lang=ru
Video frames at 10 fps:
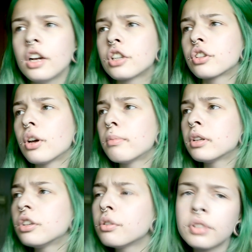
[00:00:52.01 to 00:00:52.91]
что я
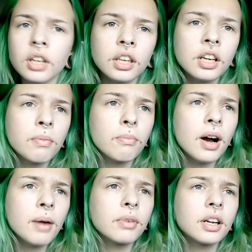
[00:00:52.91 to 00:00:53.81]
матерюсь как их
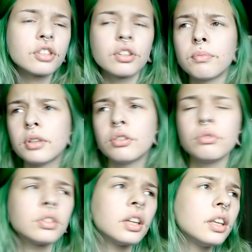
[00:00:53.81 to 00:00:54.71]
мамка, что я
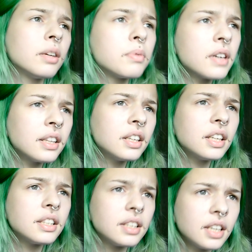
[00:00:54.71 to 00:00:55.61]
матерюсь как их пьяный
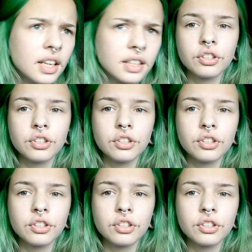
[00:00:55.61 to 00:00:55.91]
отец,